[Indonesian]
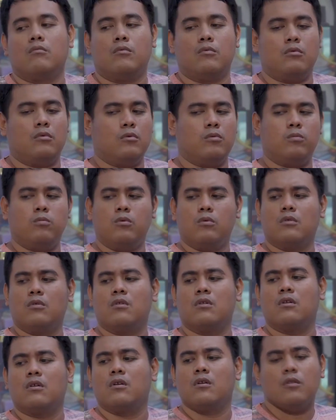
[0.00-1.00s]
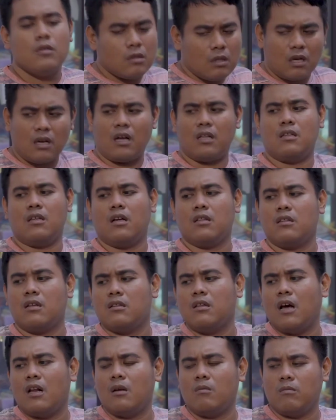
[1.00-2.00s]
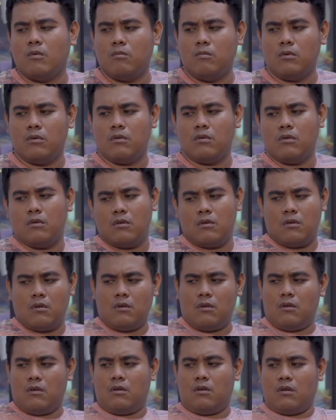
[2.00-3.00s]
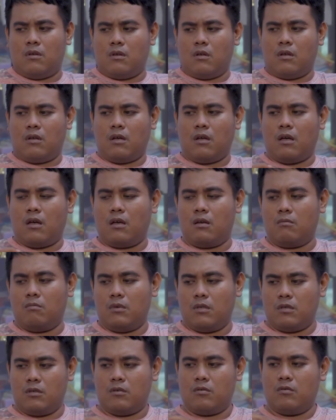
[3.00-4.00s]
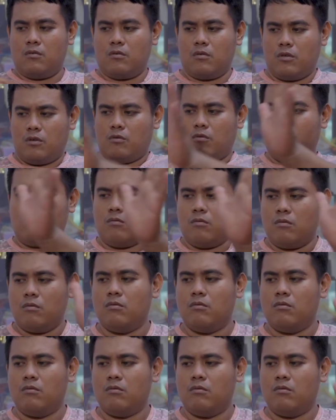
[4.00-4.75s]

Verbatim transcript: Ini, ini, ini dari hati yang terdalam loh bun I miss you